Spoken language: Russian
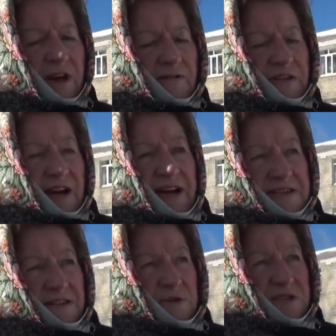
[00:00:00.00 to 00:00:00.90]
Вот я
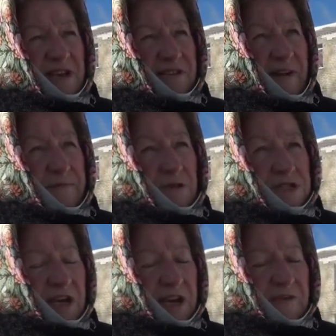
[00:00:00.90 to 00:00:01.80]
хотела ему задать вопрос.
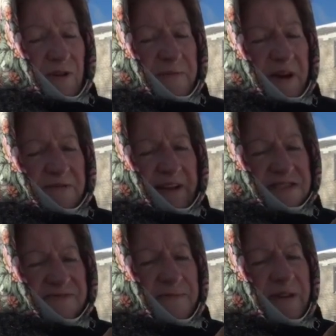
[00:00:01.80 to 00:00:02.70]
Его первый
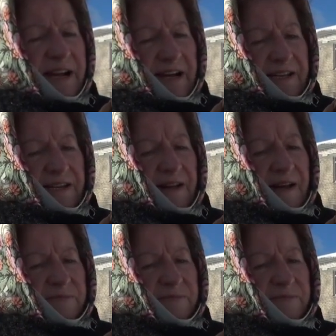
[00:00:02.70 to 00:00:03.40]
раз выбирали,